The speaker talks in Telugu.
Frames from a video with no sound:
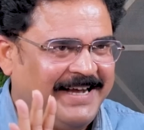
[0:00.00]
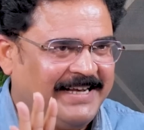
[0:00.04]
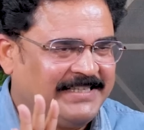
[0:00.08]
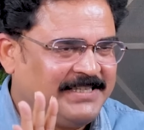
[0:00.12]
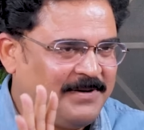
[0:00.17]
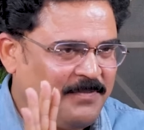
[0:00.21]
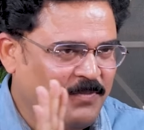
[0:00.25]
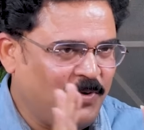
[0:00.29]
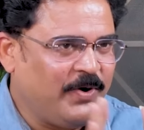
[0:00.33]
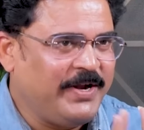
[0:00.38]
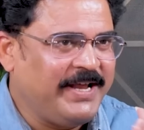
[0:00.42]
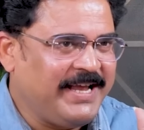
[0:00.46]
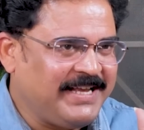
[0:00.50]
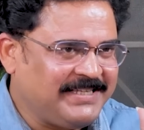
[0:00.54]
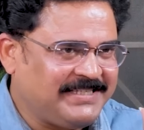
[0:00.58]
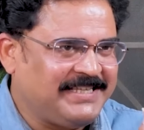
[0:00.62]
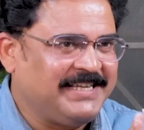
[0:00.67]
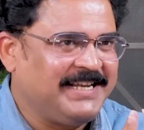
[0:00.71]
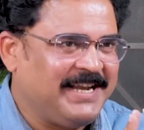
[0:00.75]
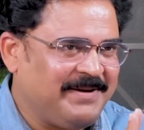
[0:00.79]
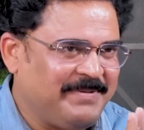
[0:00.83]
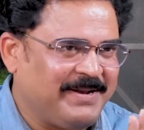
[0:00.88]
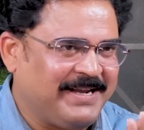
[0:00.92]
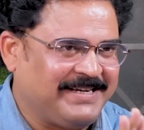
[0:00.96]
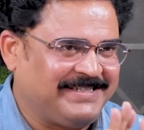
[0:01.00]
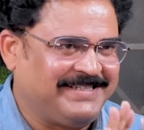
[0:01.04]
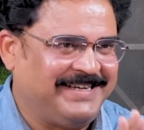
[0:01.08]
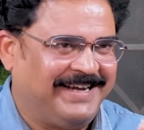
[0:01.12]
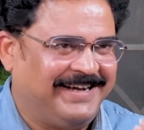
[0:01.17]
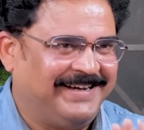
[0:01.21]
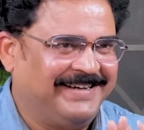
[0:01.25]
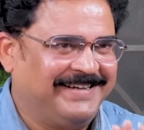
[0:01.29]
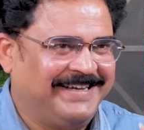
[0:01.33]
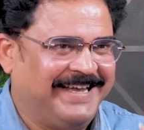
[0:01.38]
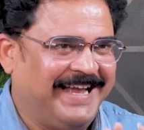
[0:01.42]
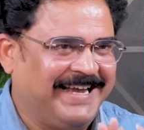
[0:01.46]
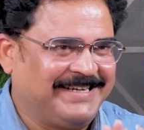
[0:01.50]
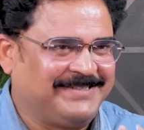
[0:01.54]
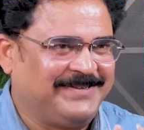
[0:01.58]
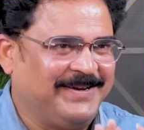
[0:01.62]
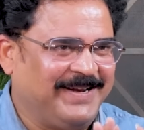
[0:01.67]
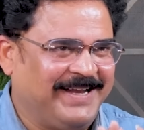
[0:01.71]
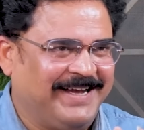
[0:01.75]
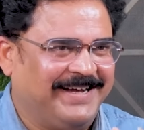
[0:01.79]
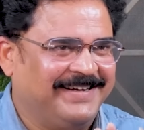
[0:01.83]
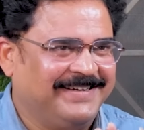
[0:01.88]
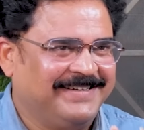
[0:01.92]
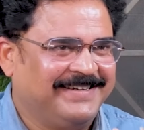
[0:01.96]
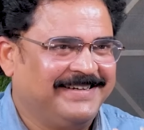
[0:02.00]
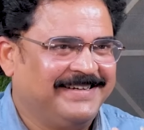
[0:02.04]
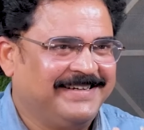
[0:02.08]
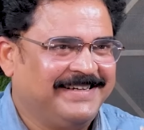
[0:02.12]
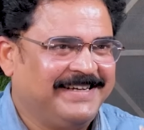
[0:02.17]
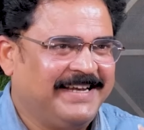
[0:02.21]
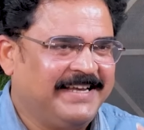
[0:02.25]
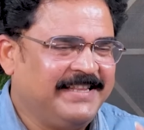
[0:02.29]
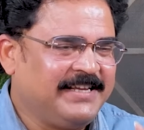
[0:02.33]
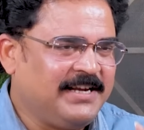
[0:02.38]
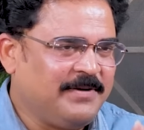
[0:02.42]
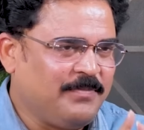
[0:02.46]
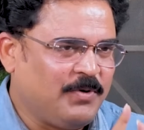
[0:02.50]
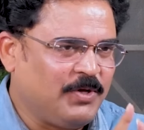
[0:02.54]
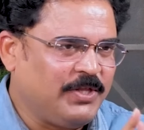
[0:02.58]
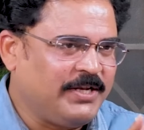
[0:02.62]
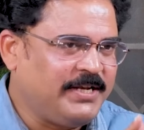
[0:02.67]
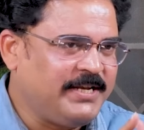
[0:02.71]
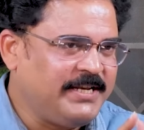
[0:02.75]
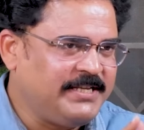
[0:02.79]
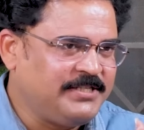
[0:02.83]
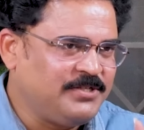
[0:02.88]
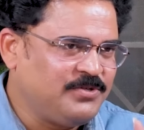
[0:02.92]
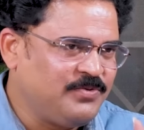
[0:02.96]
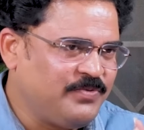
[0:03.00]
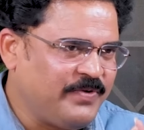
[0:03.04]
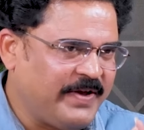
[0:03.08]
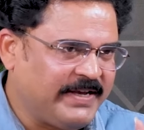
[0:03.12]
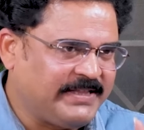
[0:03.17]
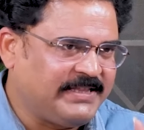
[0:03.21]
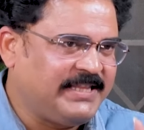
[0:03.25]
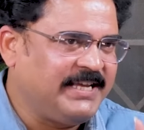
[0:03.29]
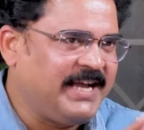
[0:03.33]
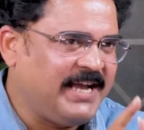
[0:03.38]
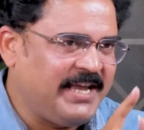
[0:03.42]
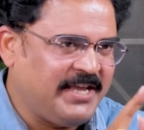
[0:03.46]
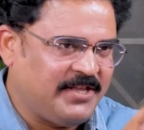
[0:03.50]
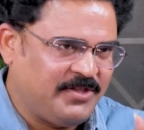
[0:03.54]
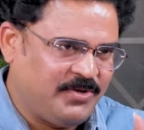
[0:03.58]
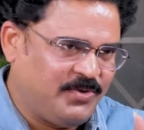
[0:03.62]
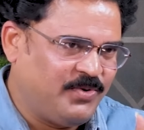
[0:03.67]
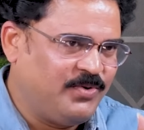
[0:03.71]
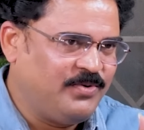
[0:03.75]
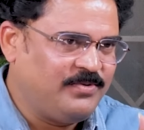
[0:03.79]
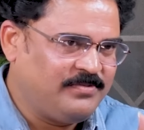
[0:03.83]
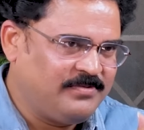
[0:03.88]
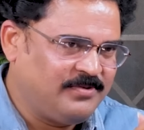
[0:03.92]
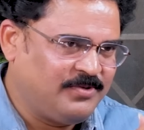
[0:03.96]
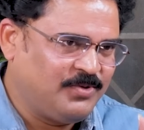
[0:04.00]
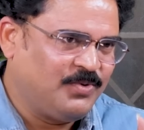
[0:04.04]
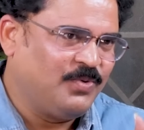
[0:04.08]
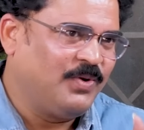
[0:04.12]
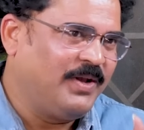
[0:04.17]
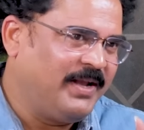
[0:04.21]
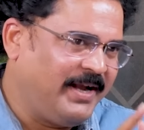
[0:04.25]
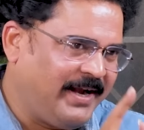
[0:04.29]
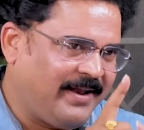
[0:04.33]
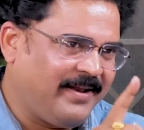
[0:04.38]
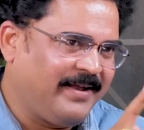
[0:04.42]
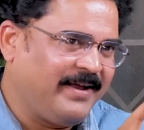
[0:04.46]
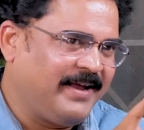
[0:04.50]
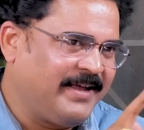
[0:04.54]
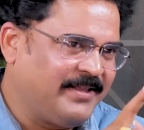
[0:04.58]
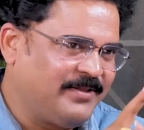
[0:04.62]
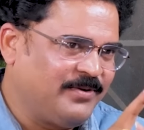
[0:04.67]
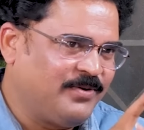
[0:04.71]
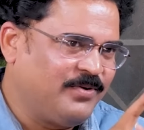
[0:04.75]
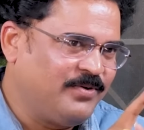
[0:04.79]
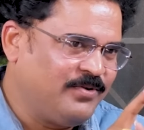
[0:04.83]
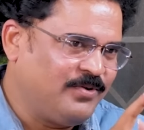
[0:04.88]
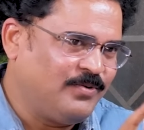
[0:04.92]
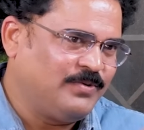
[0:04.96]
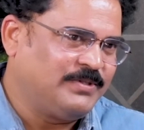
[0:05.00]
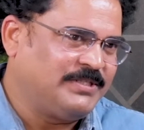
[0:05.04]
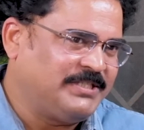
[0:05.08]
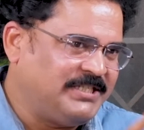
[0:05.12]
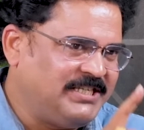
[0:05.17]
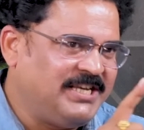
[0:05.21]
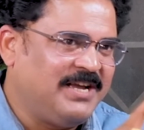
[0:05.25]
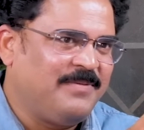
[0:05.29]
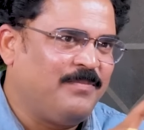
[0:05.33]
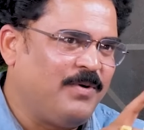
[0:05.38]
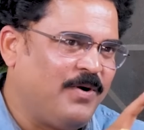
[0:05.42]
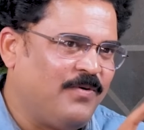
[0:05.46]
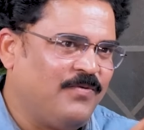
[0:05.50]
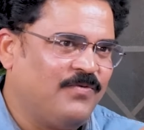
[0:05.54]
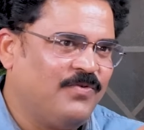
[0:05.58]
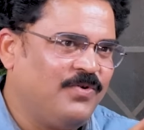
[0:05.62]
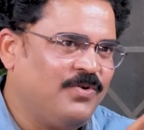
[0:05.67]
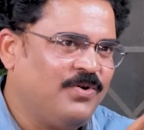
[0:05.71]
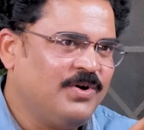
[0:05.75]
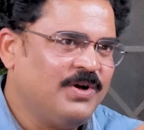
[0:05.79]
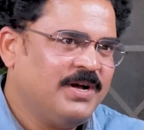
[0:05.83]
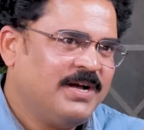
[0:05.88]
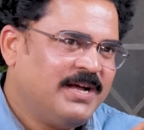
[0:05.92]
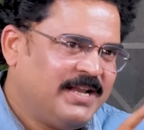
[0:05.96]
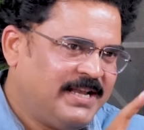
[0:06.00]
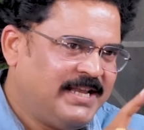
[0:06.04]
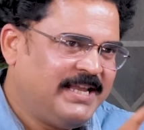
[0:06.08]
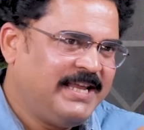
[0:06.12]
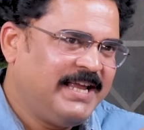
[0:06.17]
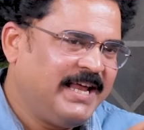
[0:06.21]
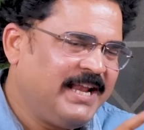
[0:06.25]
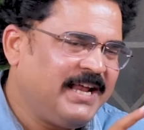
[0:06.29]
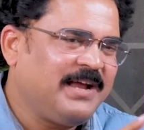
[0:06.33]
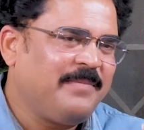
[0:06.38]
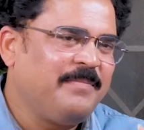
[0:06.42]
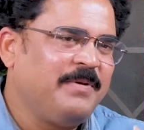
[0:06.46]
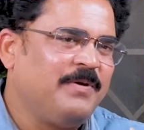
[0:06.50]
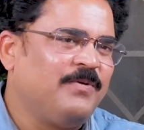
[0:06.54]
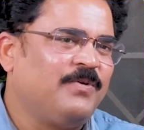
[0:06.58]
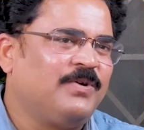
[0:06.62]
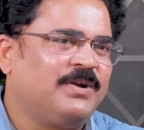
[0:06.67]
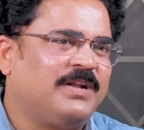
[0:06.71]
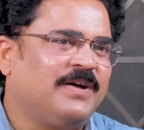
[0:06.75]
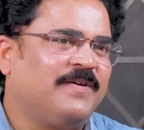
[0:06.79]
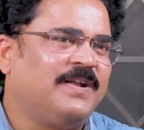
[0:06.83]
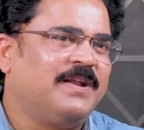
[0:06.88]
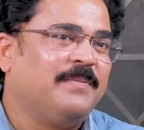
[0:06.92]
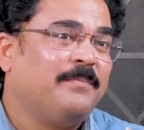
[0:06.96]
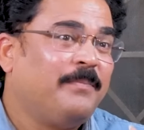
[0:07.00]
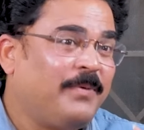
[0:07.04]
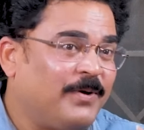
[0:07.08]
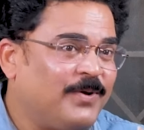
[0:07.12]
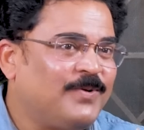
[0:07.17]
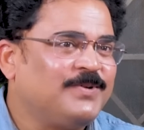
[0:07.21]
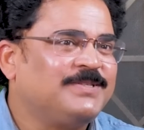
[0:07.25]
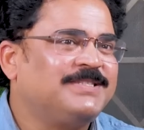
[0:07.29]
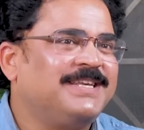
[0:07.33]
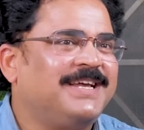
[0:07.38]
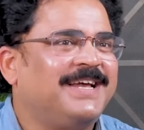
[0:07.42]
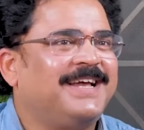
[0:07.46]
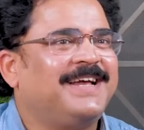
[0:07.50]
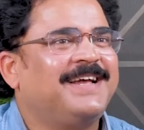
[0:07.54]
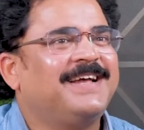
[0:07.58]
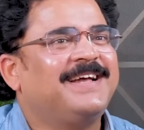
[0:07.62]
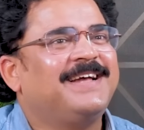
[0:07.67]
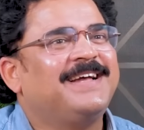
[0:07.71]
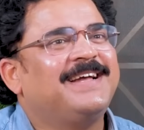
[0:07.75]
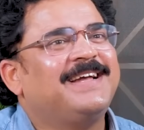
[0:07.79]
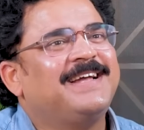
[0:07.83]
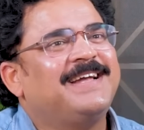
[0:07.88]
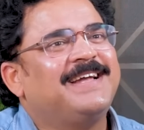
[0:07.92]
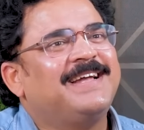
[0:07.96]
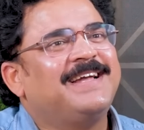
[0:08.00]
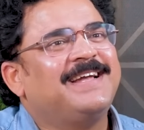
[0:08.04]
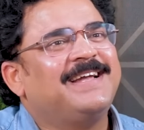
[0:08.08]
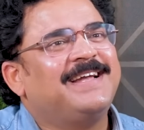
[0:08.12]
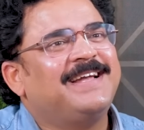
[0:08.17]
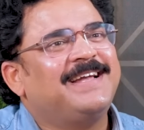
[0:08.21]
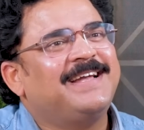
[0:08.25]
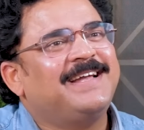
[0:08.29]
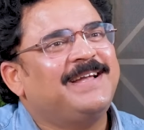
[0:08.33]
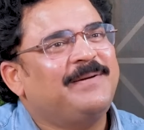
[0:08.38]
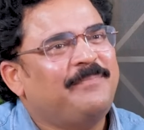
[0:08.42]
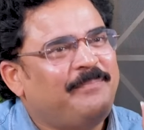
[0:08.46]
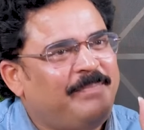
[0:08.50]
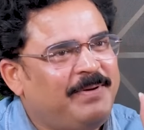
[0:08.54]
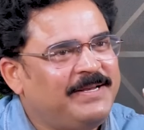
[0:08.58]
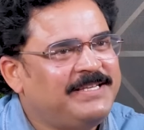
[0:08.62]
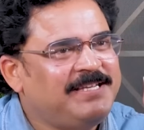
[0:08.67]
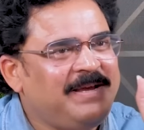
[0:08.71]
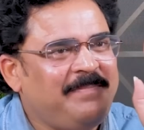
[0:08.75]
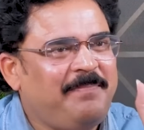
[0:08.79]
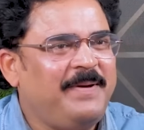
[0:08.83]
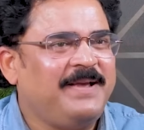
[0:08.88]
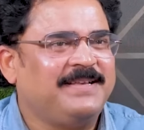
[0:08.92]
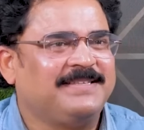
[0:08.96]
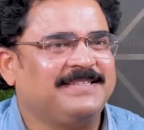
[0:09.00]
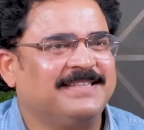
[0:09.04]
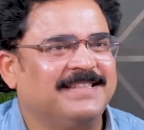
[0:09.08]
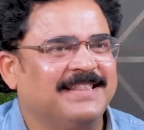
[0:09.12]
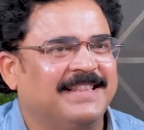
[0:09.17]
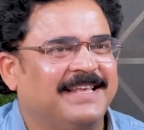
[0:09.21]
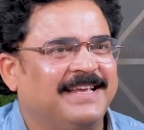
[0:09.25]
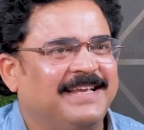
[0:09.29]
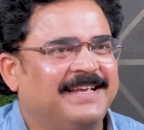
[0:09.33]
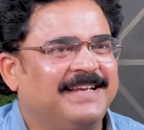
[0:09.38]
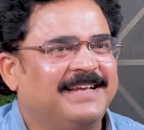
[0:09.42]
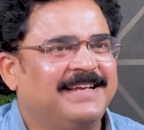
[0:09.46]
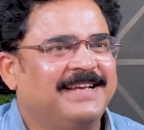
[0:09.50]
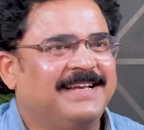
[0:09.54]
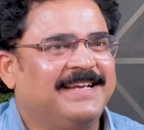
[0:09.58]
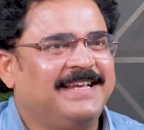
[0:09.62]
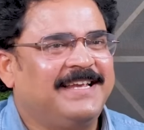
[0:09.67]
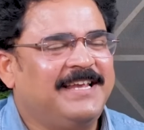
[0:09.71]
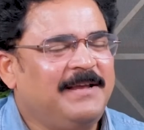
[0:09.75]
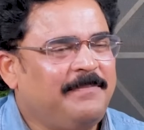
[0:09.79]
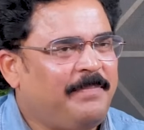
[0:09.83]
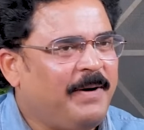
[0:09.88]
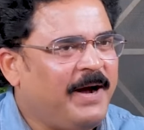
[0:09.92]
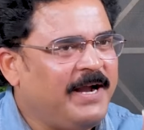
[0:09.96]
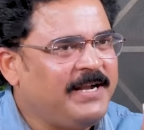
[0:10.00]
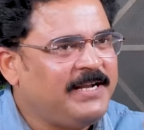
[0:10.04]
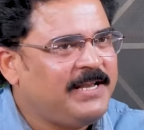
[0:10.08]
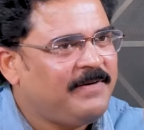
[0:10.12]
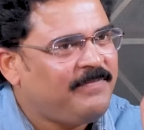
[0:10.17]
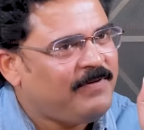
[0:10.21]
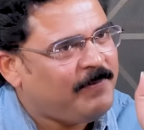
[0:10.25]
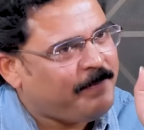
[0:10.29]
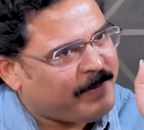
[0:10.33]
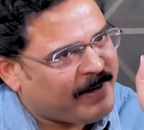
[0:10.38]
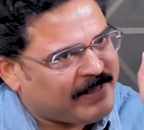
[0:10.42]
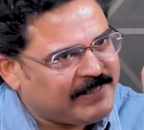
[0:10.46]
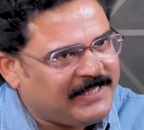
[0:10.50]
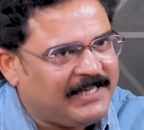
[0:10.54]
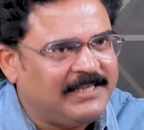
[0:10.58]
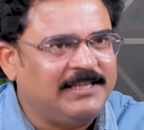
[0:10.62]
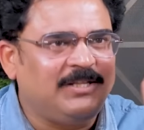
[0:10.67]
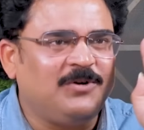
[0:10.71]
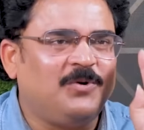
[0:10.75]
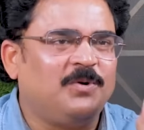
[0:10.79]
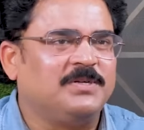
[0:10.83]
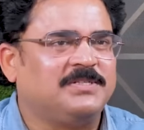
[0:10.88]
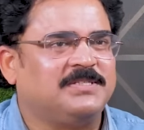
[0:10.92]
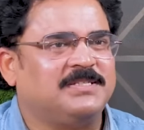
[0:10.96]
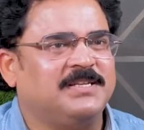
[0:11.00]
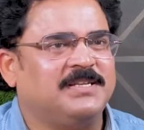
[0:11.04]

అసలు మోడీయే శ్రీరామ రక్ష యాక్చువల్గా ఎందుకంటే మొదటి నుంచి నువ్వు వ్యక్తిగా ఎదుగు నువ్వు లీడర్గా ఎదుగు నువ్వు సీఎం అవ్వు నీ వెనక మేము ఉంటామనే భరోసా ఇస్తుంది ఆయన బీజేపీ ఇస్తుంది ఈ పాయింట్ ఆఫ్ ప్రాధాన్యత కూడా